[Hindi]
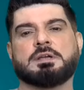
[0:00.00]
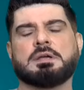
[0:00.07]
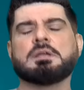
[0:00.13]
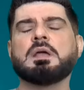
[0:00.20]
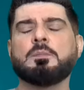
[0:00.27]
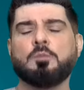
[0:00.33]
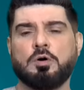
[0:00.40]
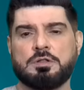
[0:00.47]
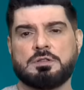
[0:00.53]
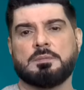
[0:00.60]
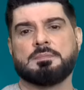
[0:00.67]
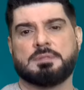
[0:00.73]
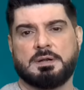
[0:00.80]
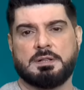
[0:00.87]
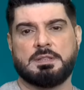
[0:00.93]
जाएंगे
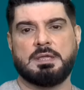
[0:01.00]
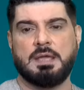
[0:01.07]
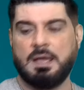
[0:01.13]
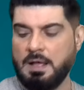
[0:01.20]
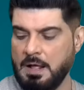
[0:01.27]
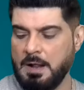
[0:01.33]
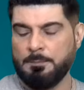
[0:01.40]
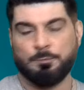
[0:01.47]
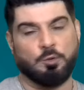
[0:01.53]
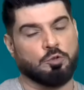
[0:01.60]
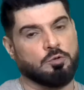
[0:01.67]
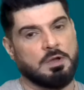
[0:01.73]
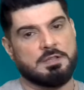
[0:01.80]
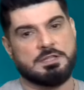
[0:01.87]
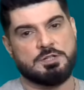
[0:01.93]
मौसम सर्दी है तो
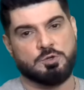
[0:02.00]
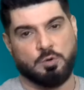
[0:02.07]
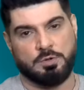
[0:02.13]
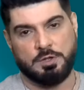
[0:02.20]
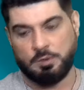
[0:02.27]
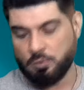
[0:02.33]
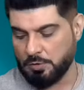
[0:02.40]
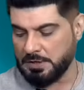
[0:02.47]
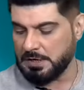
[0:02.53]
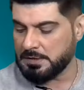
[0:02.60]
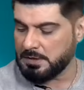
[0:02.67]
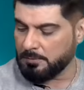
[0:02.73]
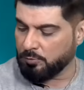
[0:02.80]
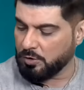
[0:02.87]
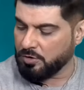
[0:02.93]
उसको ऐसे ही छोड़ दें थोड़ी देर
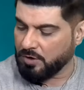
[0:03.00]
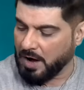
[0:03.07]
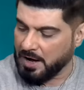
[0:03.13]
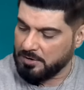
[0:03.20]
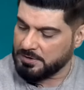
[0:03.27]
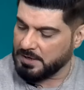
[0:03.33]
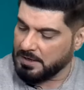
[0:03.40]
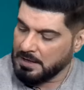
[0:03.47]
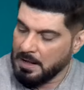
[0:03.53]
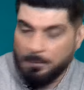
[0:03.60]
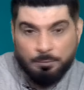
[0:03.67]
जब वो ड्राई हो जाए